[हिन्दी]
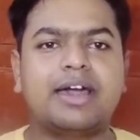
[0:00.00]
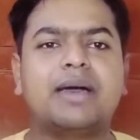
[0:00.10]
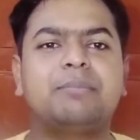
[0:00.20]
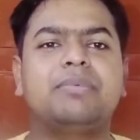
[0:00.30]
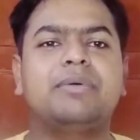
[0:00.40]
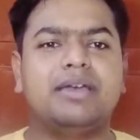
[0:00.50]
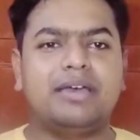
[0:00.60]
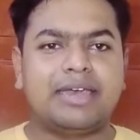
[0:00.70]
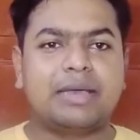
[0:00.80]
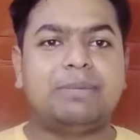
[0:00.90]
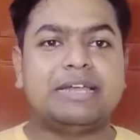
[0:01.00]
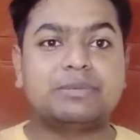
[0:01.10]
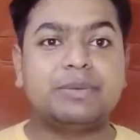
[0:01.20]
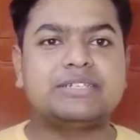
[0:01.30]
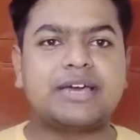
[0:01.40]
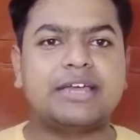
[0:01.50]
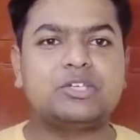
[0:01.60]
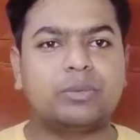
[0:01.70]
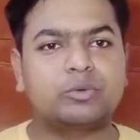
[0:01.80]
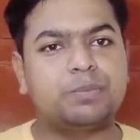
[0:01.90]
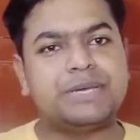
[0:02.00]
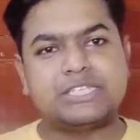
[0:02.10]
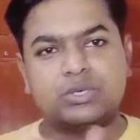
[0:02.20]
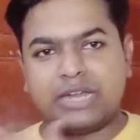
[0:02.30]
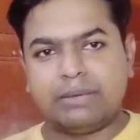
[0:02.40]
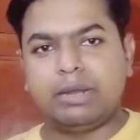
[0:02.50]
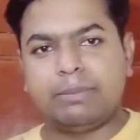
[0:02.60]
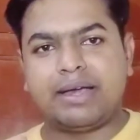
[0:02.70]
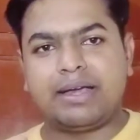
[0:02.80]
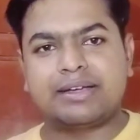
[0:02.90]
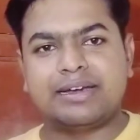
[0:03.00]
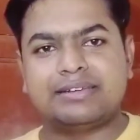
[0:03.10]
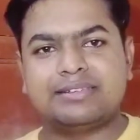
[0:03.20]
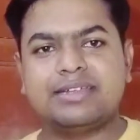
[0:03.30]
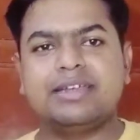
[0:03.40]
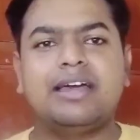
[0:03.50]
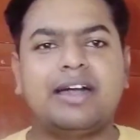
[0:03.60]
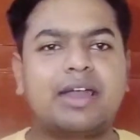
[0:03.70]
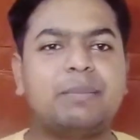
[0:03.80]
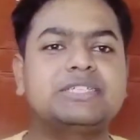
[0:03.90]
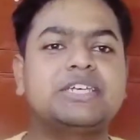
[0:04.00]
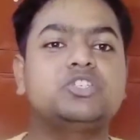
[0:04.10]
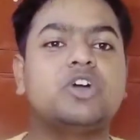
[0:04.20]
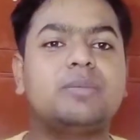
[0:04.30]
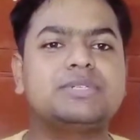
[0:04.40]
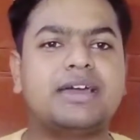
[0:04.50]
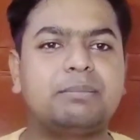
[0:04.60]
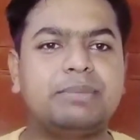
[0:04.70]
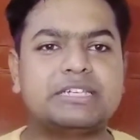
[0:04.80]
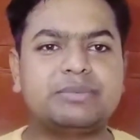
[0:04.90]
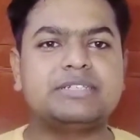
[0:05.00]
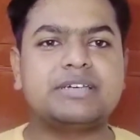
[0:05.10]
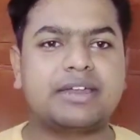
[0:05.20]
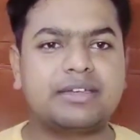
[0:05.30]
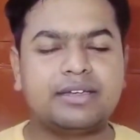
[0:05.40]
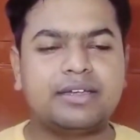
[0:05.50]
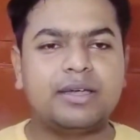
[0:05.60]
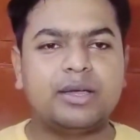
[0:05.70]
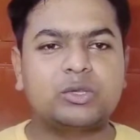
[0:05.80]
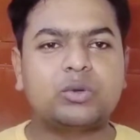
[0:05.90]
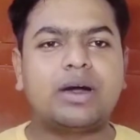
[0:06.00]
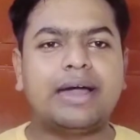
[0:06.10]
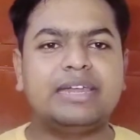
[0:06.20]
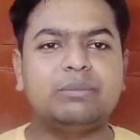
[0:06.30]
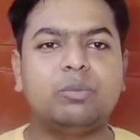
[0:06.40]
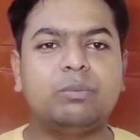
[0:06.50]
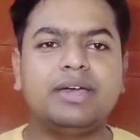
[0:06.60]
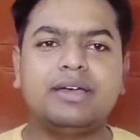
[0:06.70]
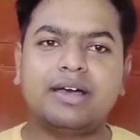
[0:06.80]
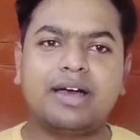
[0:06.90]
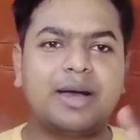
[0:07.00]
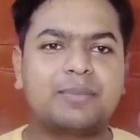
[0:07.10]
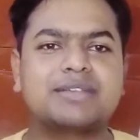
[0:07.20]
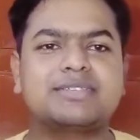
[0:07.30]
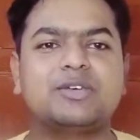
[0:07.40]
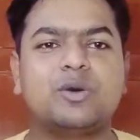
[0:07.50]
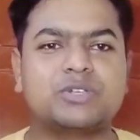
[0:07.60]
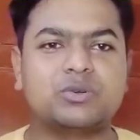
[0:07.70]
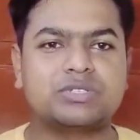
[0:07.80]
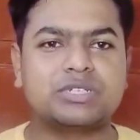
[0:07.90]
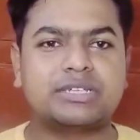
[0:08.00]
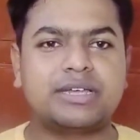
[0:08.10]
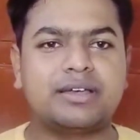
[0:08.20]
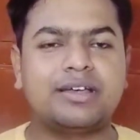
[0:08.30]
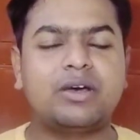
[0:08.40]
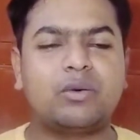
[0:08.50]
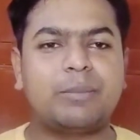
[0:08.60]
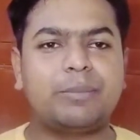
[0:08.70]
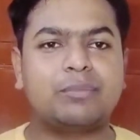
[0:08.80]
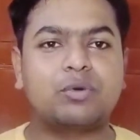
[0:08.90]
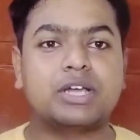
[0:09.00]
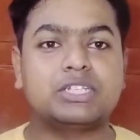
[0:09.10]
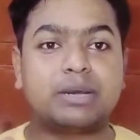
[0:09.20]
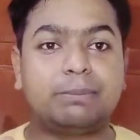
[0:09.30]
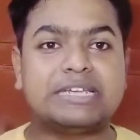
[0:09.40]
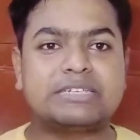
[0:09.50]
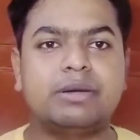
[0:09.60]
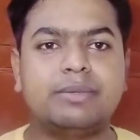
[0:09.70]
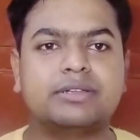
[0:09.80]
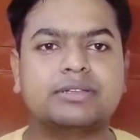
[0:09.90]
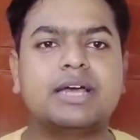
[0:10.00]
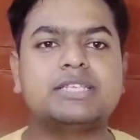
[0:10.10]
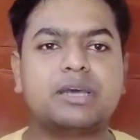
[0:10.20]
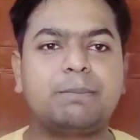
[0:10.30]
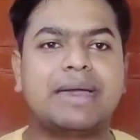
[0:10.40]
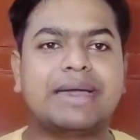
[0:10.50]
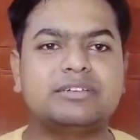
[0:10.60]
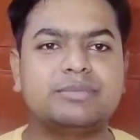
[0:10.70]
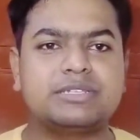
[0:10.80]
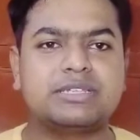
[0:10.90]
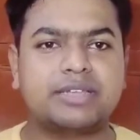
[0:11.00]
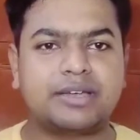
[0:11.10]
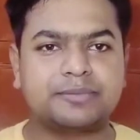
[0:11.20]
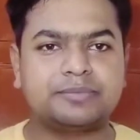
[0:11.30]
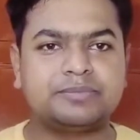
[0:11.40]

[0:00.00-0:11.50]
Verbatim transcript: अगर आप एक प्लेसमेंट चाह रहे हैं जो आपको पी नहीं मिल पाया गेट से और आप अच्छा जॉब चाह रहे हैं प्लेसमेंट चाह रहे हैं तो आई बॉम्बे आपका सही ऑप्शन हो सकता है वहाँ पे आपको एक अच्छा प्लेसमेंट मिल सकता है अच्छा पैकेज मिल सकता है